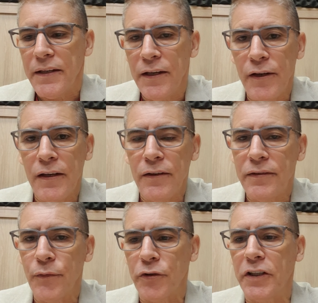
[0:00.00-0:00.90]
E
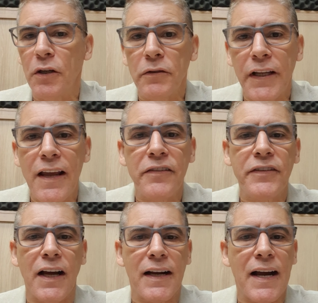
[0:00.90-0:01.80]
se você não tem
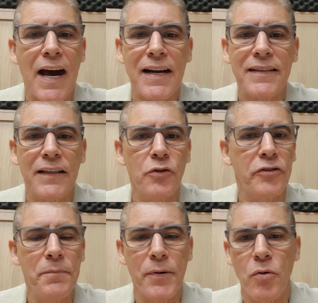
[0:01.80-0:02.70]
esta carta, não
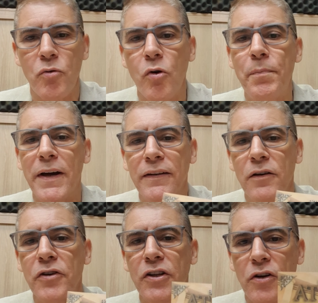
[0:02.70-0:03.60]
se preocupa
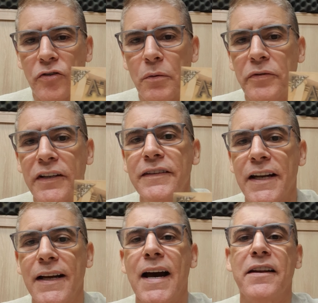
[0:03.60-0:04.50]
não que nós vamos
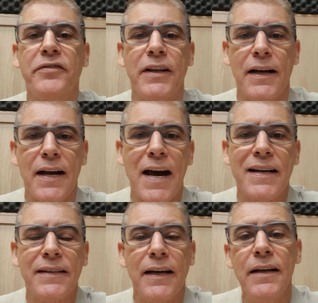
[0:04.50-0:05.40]
entregar esta
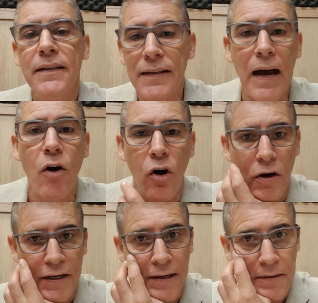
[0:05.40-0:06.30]
carta na
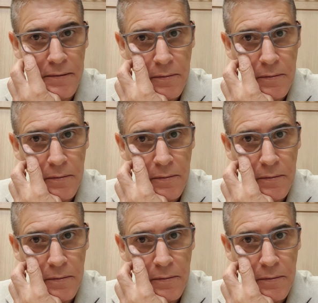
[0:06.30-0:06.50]
hora